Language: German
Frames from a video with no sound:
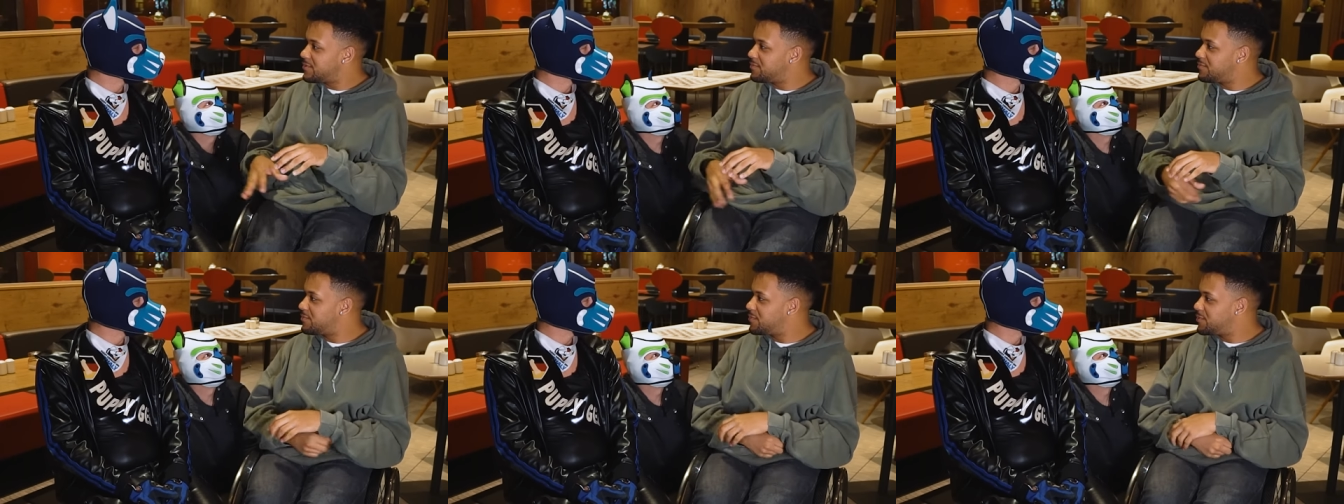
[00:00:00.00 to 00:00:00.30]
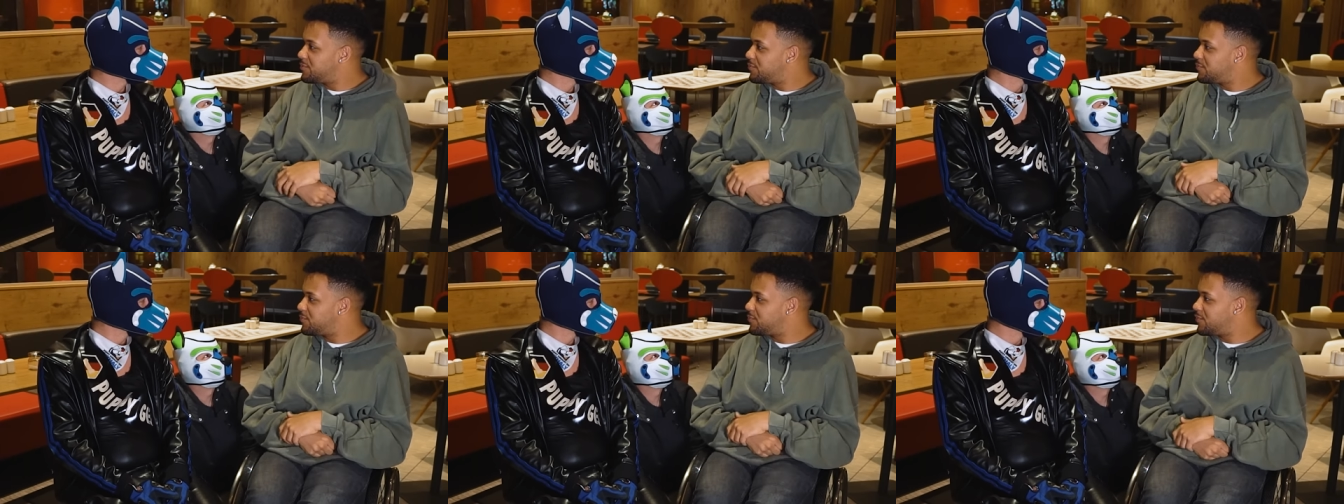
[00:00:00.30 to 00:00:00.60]
mit, mit
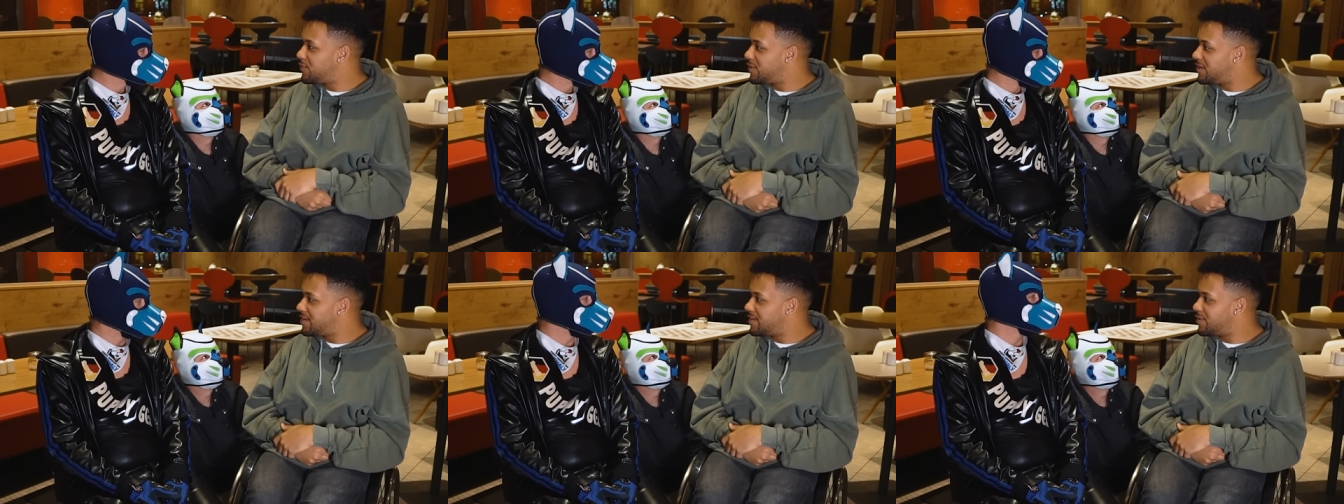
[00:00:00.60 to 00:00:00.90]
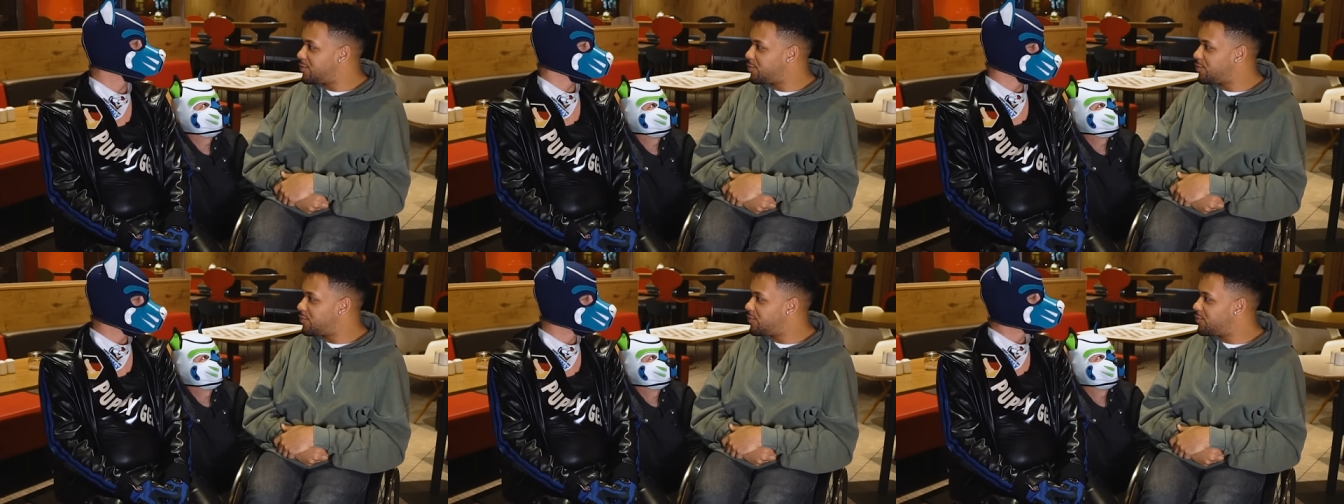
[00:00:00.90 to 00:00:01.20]
dem
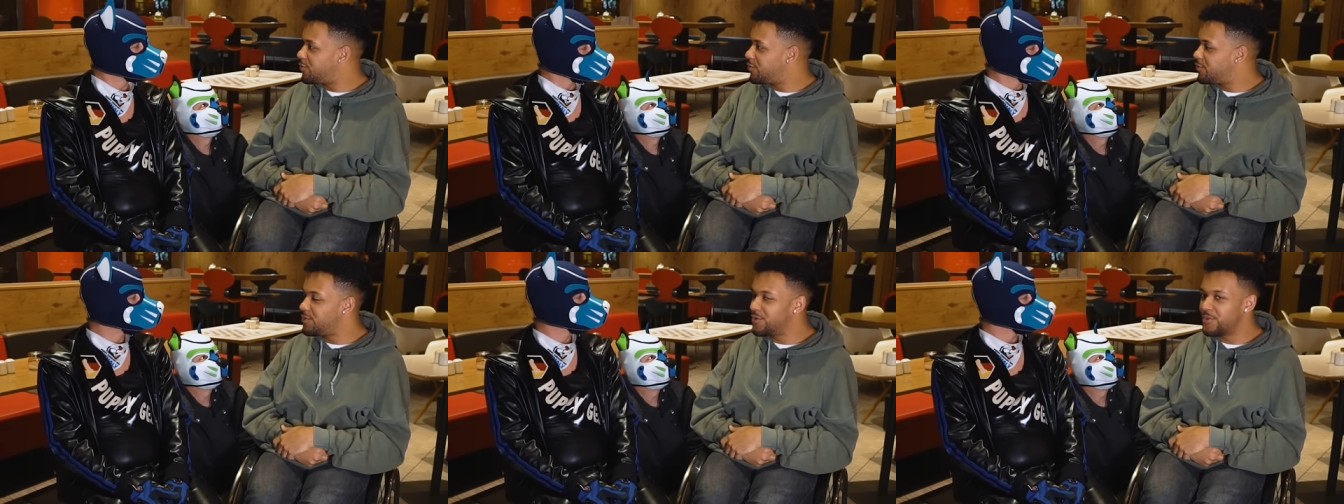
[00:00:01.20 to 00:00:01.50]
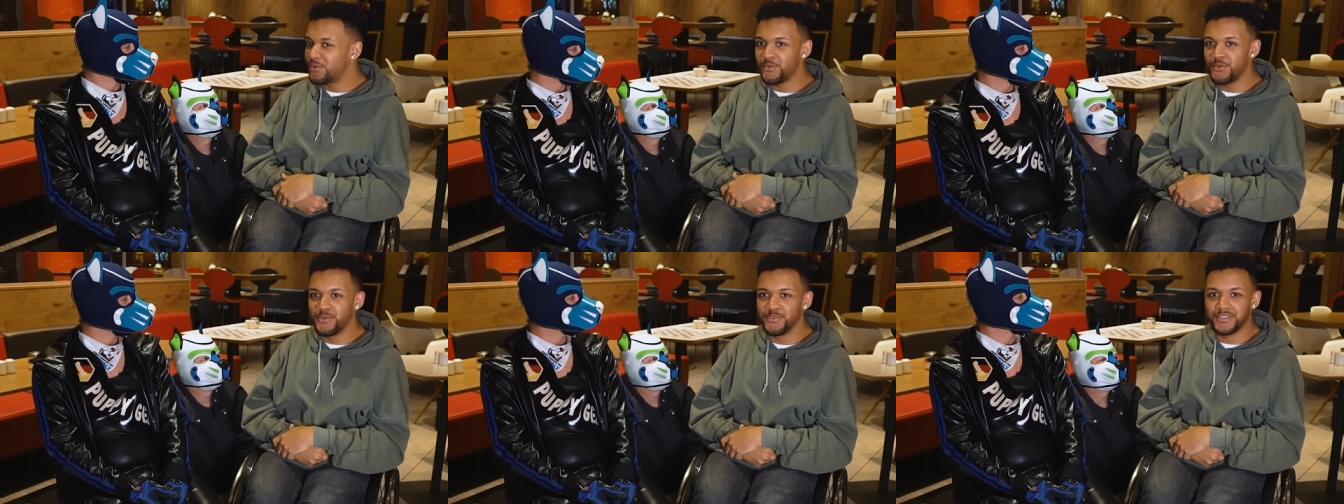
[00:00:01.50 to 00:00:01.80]
äh,
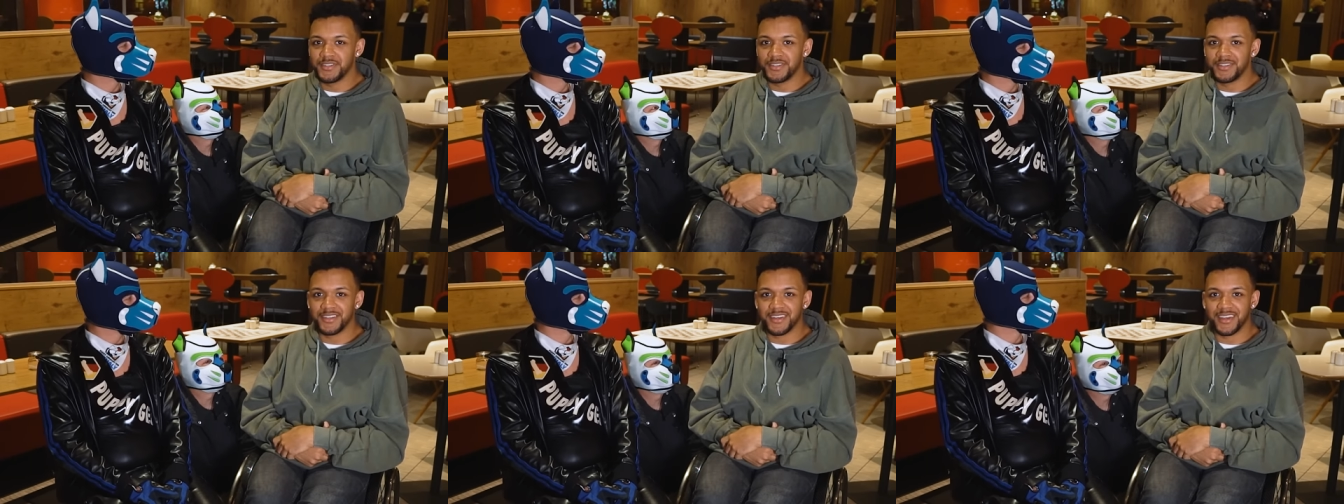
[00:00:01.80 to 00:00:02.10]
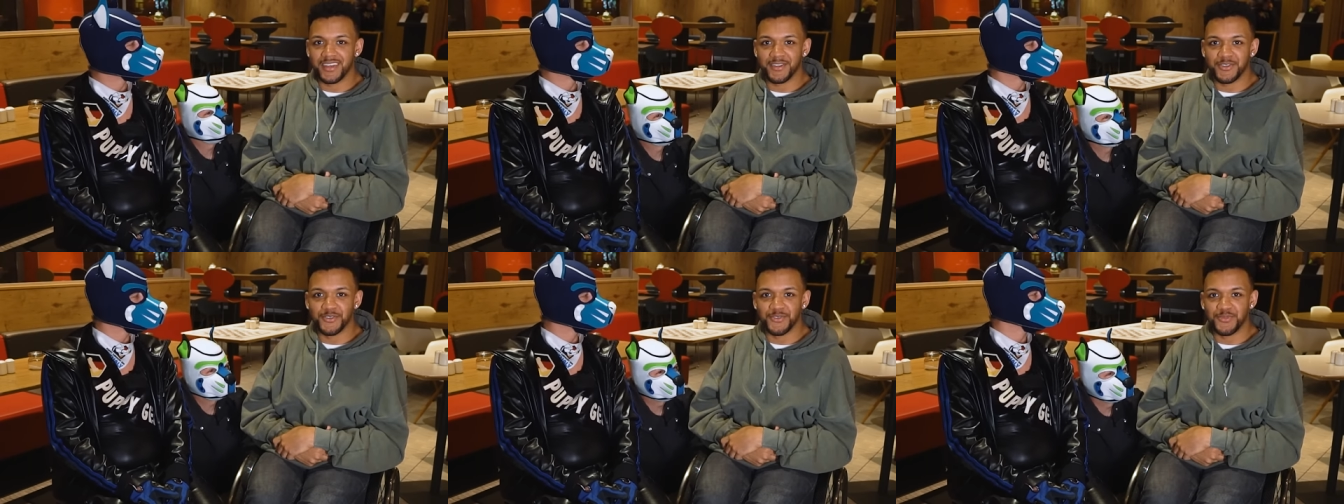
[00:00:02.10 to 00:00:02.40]
Hündchen
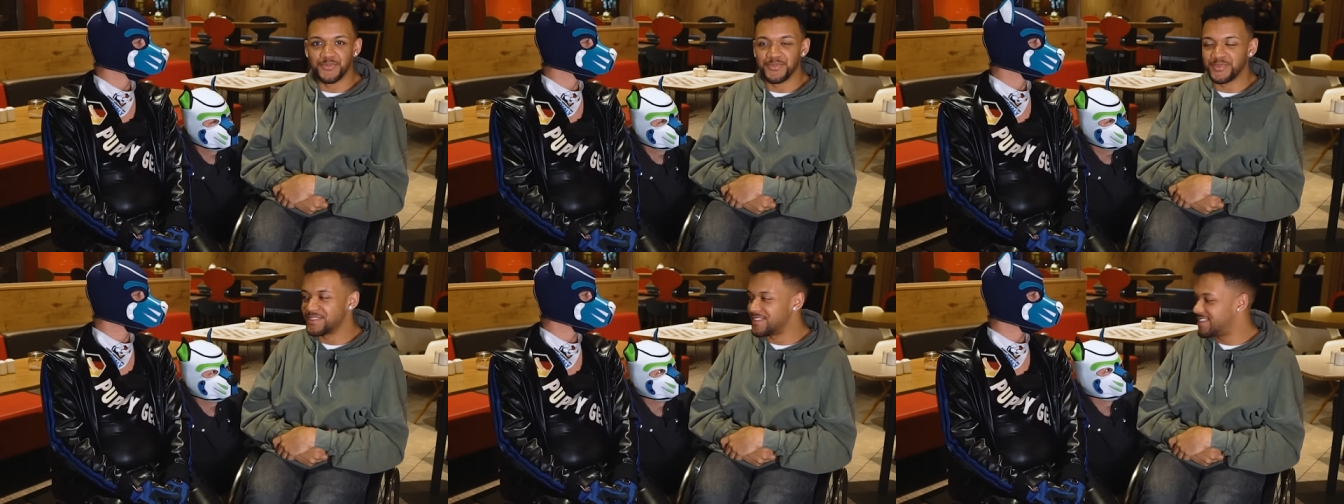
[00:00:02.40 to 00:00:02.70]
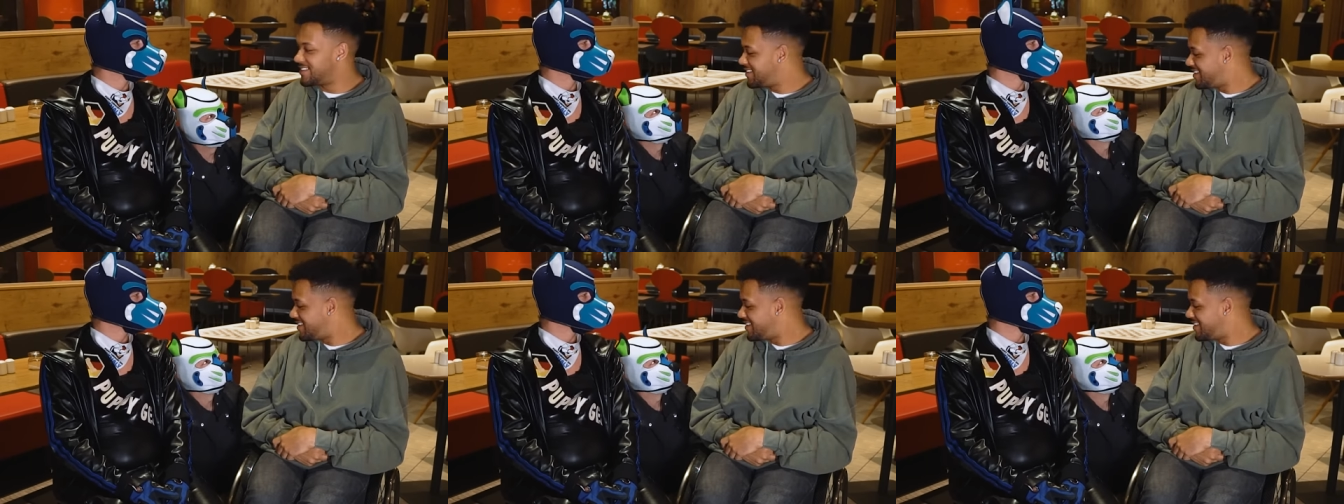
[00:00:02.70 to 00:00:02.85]
redet, so ein bisschen,